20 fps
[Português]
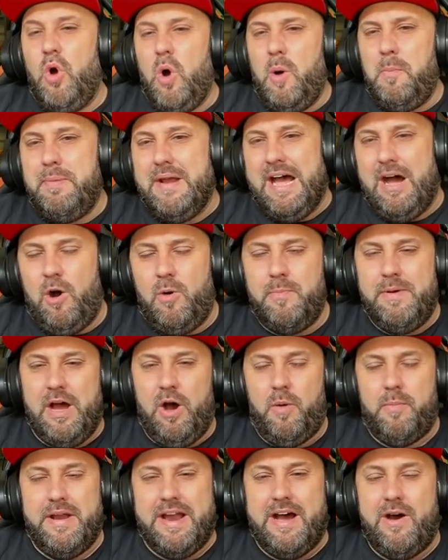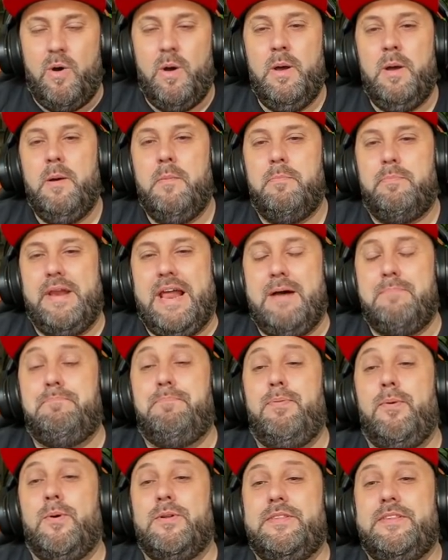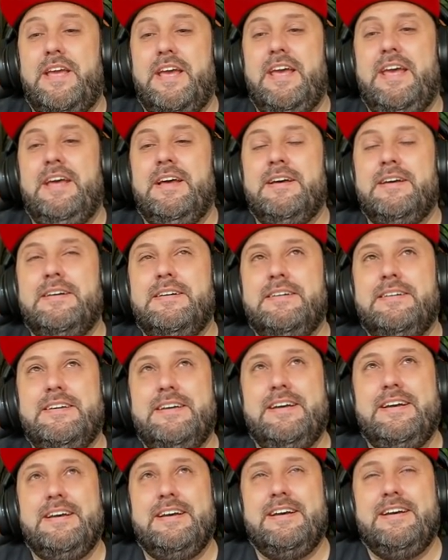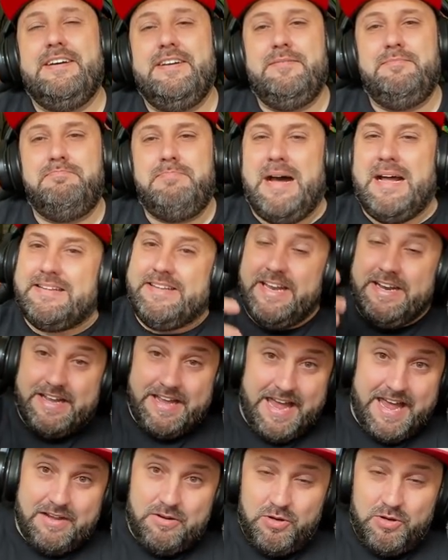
no Brawl Brawl Brawl pra poder é, bater